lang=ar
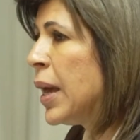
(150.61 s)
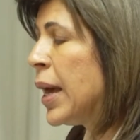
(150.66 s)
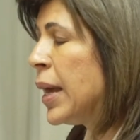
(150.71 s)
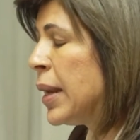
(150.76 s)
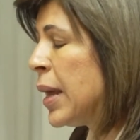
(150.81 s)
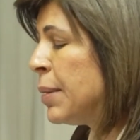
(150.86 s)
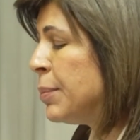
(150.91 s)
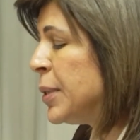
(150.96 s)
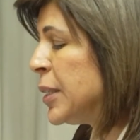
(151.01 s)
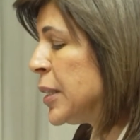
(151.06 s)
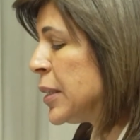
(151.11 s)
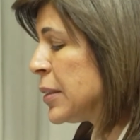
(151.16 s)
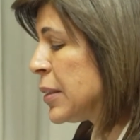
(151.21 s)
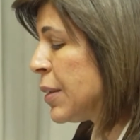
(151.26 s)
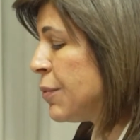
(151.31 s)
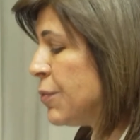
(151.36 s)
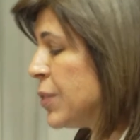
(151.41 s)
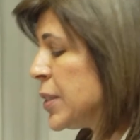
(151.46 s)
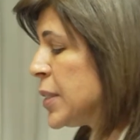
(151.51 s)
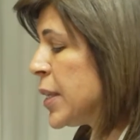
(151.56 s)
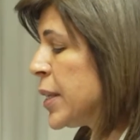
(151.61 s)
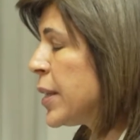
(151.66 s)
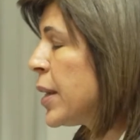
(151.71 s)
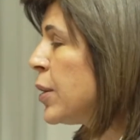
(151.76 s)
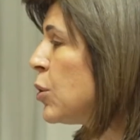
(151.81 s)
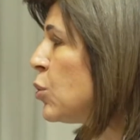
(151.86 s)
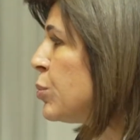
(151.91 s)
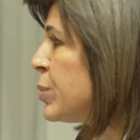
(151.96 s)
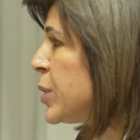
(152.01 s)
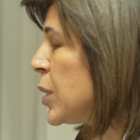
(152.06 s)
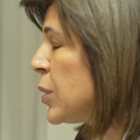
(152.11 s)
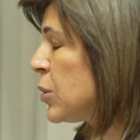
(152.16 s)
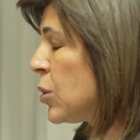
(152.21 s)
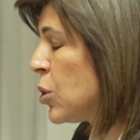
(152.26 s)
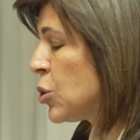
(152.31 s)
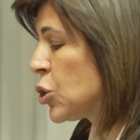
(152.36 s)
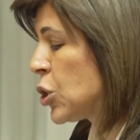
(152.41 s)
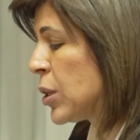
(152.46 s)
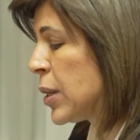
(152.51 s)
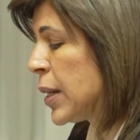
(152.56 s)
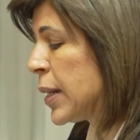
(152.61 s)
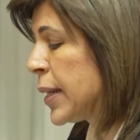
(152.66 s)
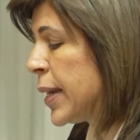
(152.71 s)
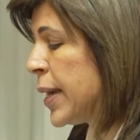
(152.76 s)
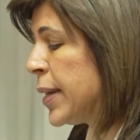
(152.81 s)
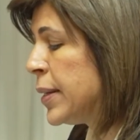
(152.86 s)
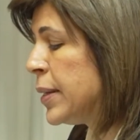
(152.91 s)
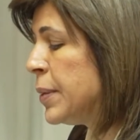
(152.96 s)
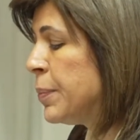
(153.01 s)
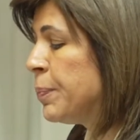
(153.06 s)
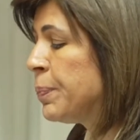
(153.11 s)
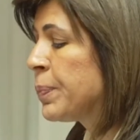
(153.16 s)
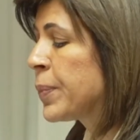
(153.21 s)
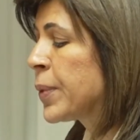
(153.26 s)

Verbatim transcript: الأمينة التنفيذية يوم 16 الجاري